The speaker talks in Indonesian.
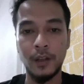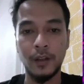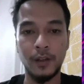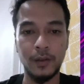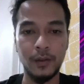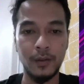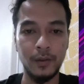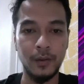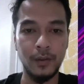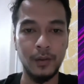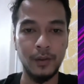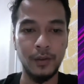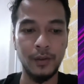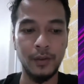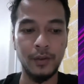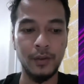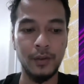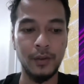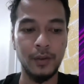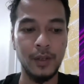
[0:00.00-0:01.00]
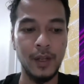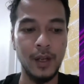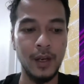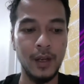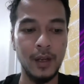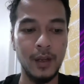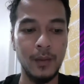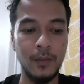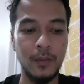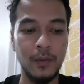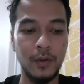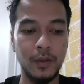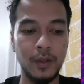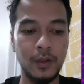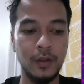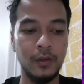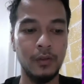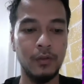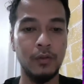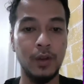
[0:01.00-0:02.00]
terus dari
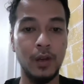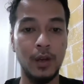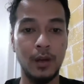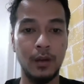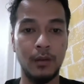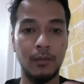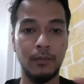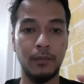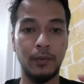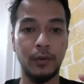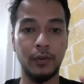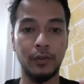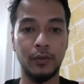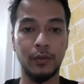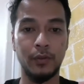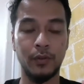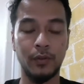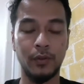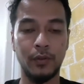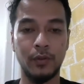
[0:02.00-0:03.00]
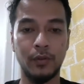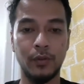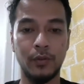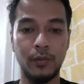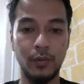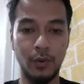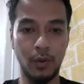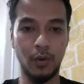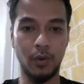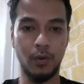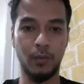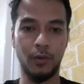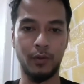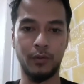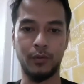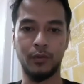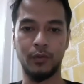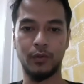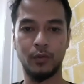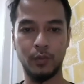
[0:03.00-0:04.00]
bukti terduga postur tubuh
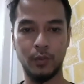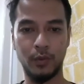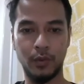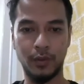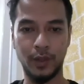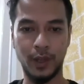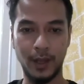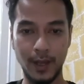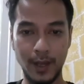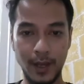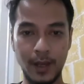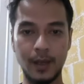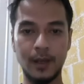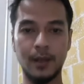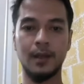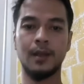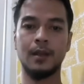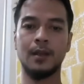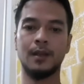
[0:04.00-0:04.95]
postur tubuh saya